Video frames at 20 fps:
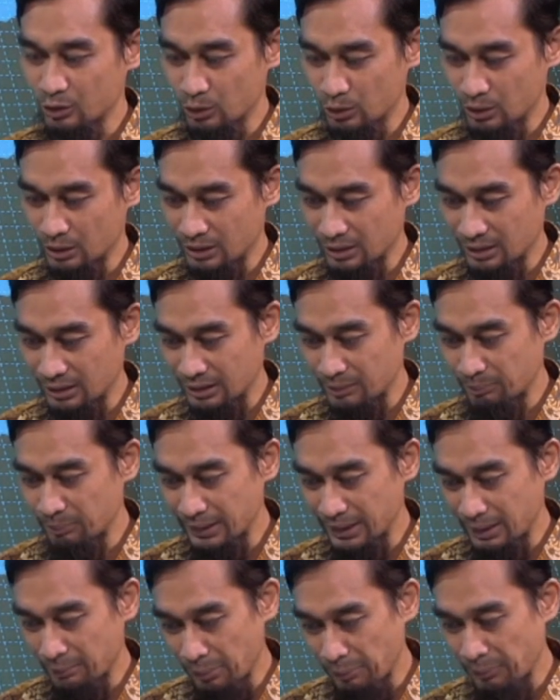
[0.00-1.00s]
itu
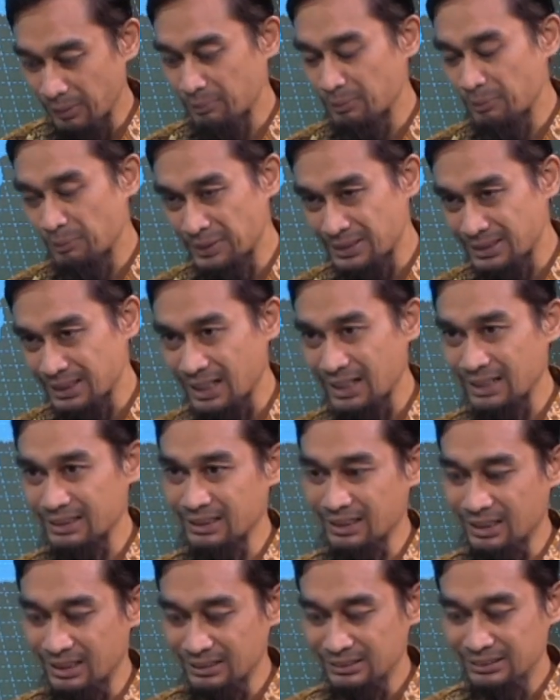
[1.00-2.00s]
tebik emang lebih besar,
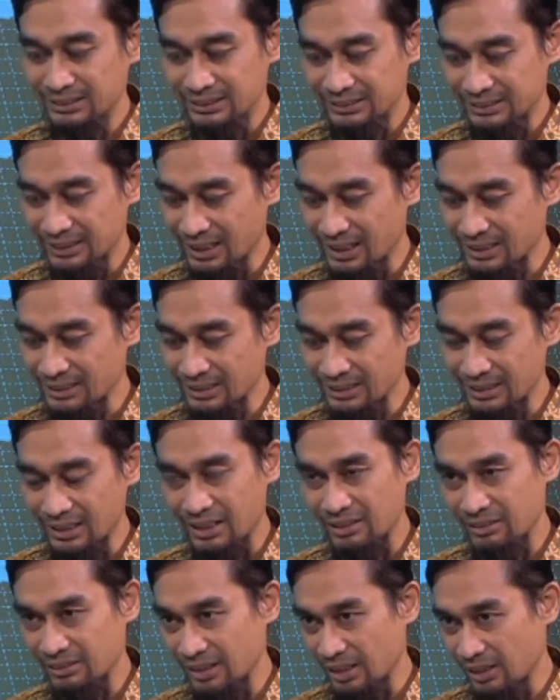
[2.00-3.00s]
hanya saya rasa
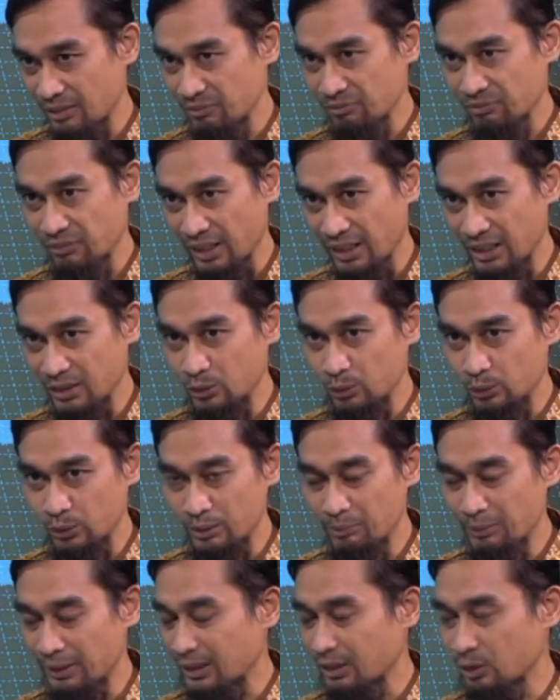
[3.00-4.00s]
dengan dengan value
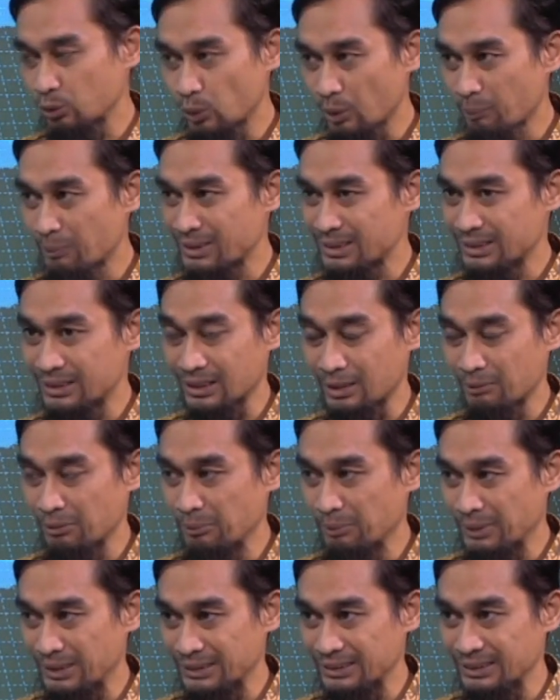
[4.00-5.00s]
dibandingkan luar masih tetap
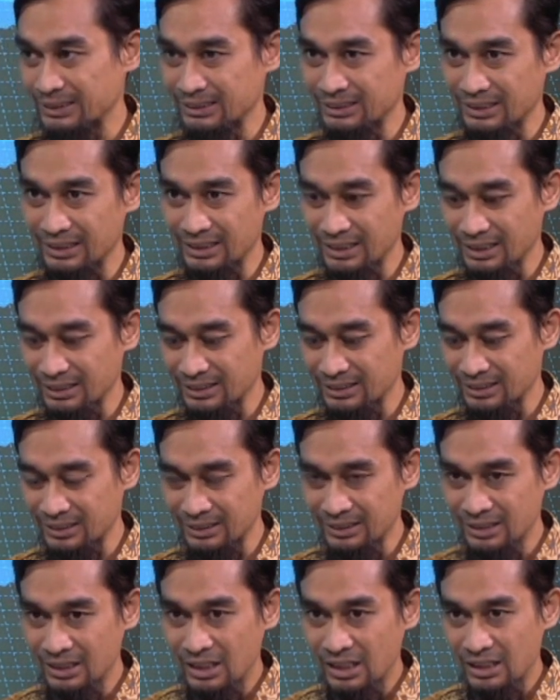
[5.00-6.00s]
lebih kecil. Jadi artinya
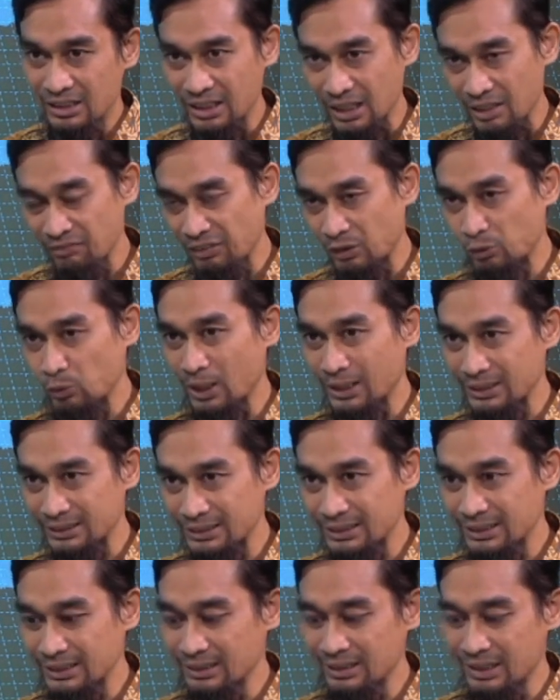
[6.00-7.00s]
dari
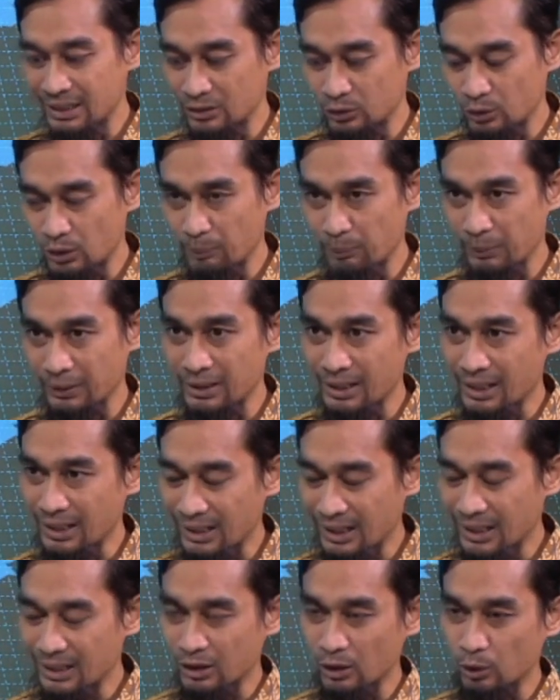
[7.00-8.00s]
valuasi dan juga
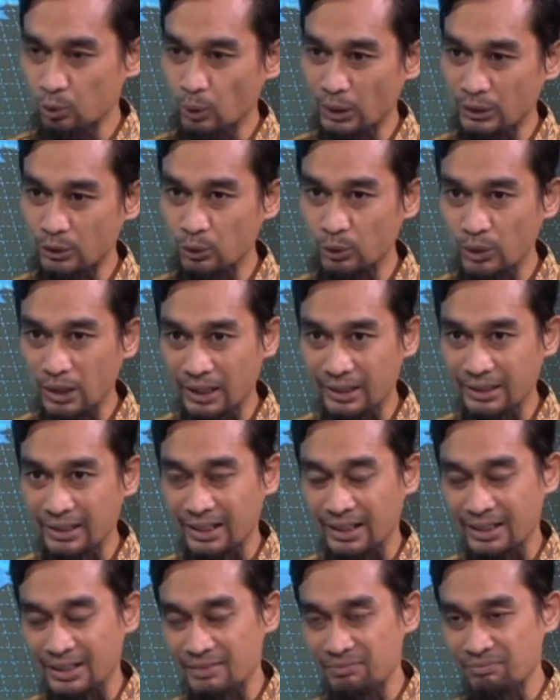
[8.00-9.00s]
pergerakan kedua juga
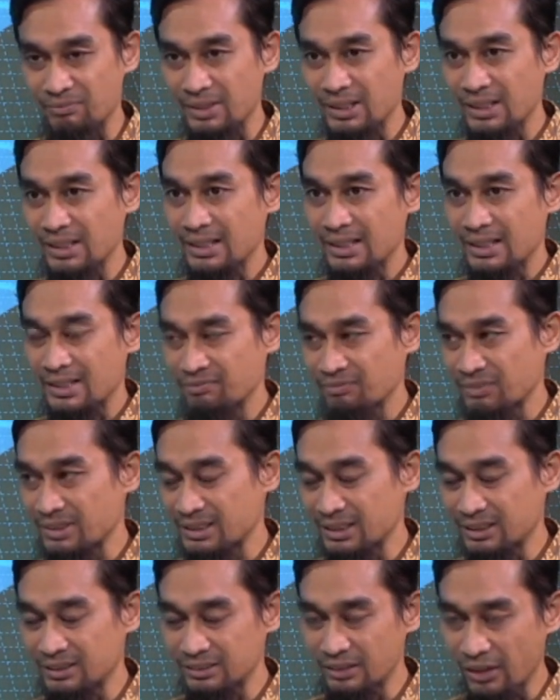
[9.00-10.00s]
dengan
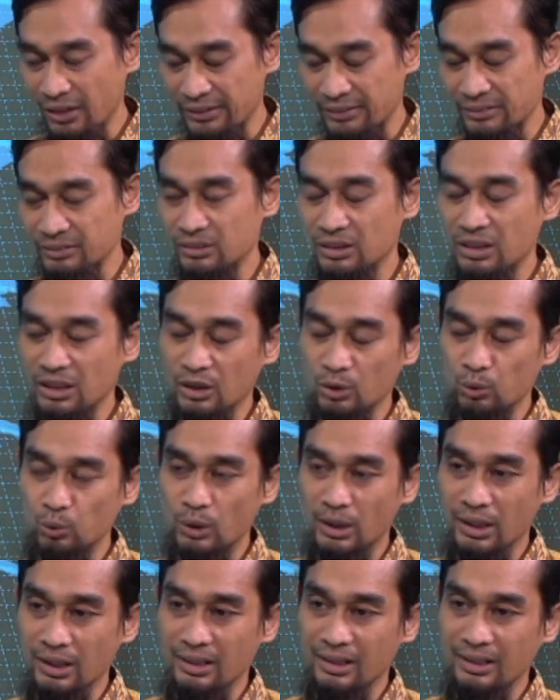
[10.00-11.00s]
investing grade-nya.
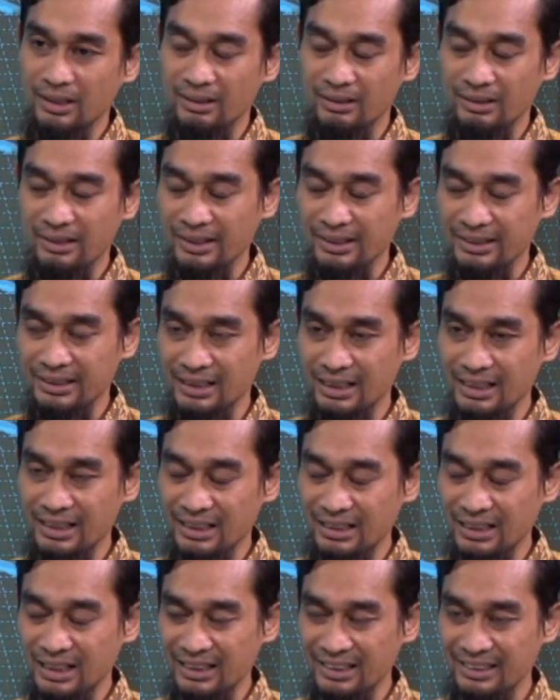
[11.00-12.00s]
Kedua eh, yang kita
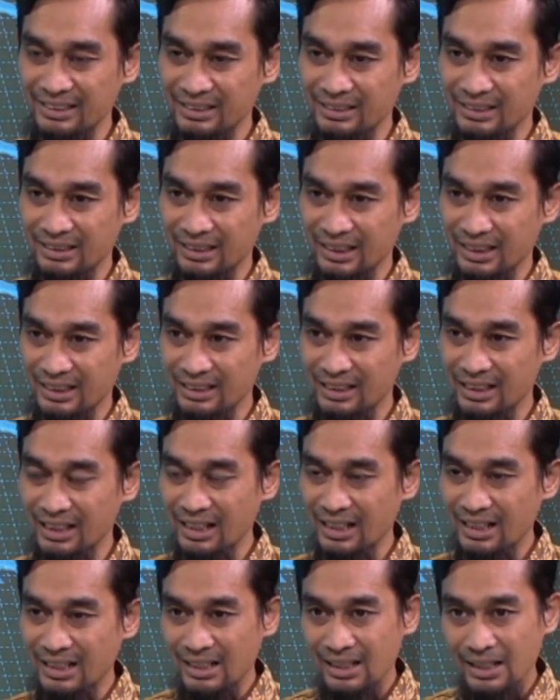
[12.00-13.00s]
lihat lagi adalah